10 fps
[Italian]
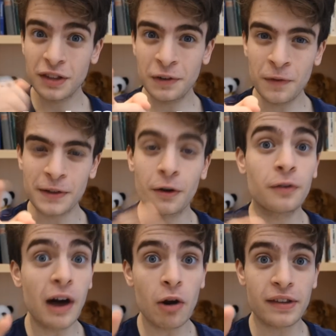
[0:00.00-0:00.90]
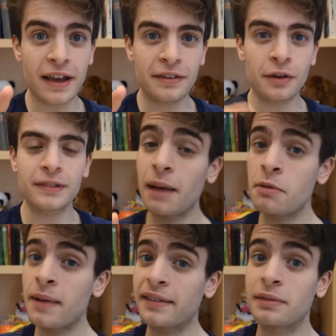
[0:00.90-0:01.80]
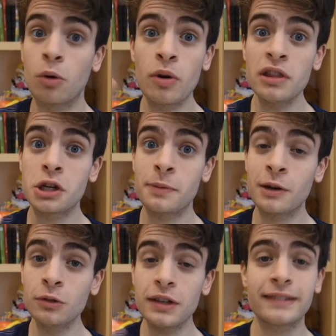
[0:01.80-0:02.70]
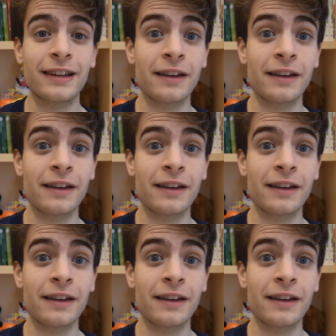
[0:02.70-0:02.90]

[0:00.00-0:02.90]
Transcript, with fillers: Ti sfido, fallo adesso e dammi massimo 15 minuti e ti